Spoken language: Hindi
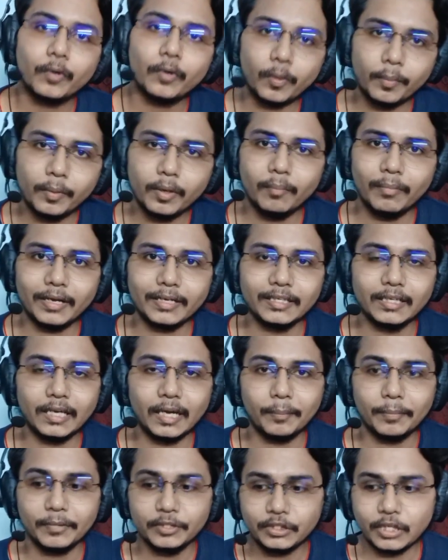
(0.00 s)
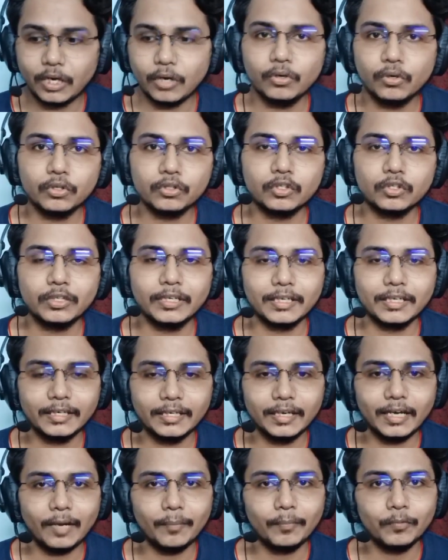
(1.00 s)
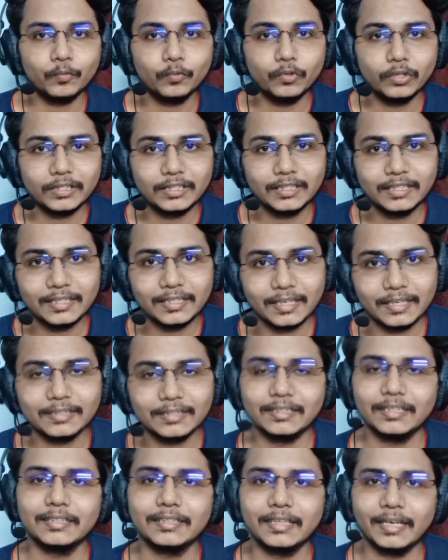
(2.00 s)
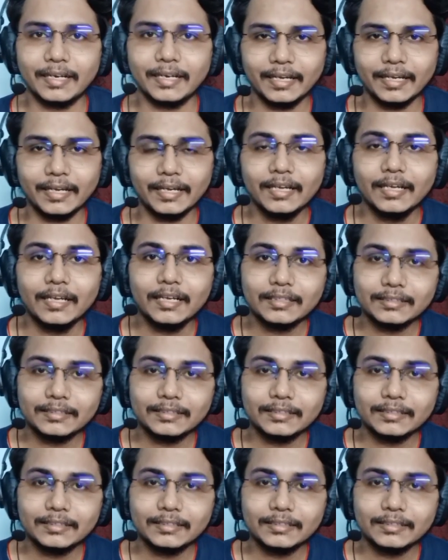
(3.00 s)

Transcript: प्रॉब्लम आ रही है फिर जाओ को तो देखिए आप वो इतने ज़्यादा थक जा रहे हैं